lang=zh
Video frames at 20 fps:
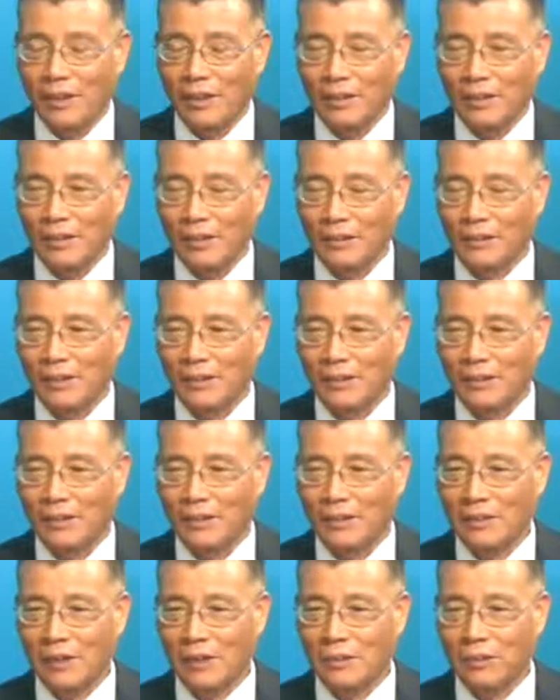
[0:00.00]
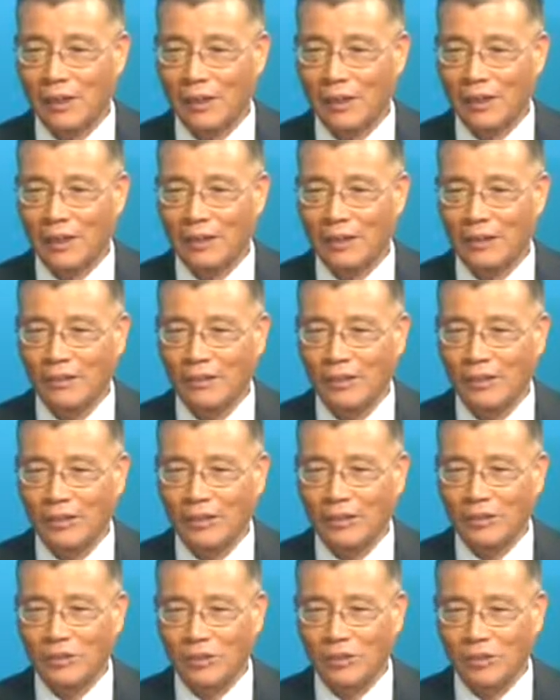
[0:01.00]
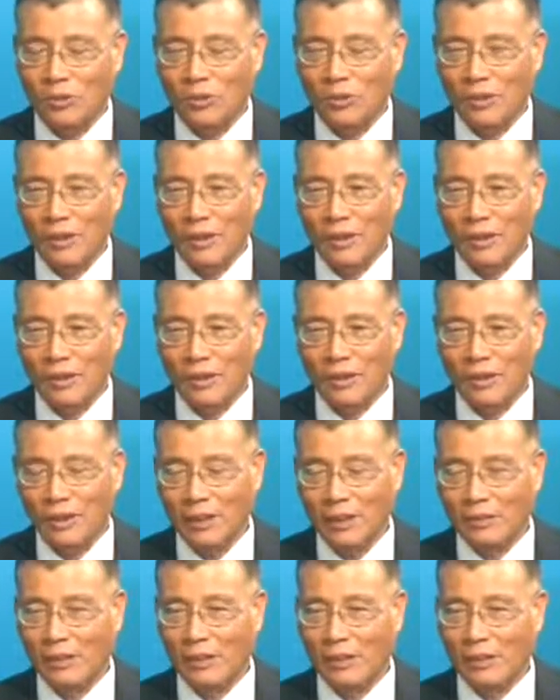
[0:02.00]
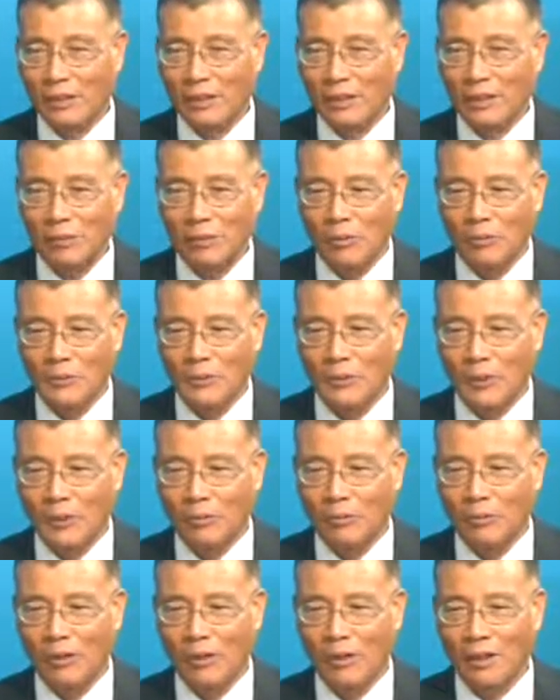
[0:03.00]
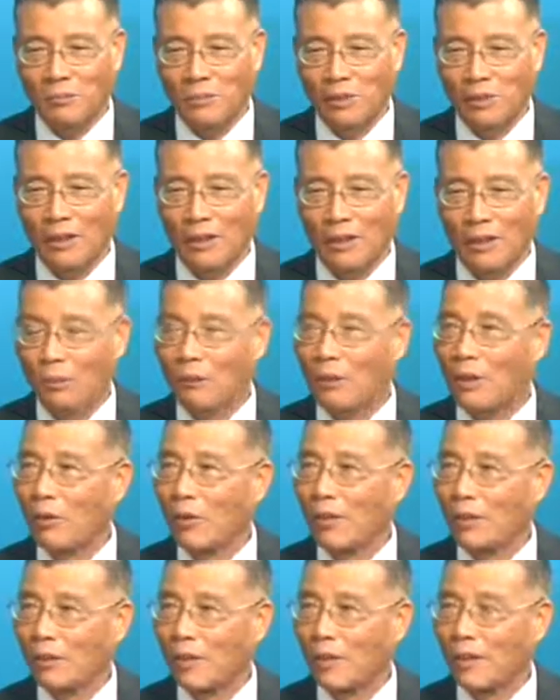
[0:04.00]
对，那么这个旅馆呢，收购呢一个单位。我们才花不到两万块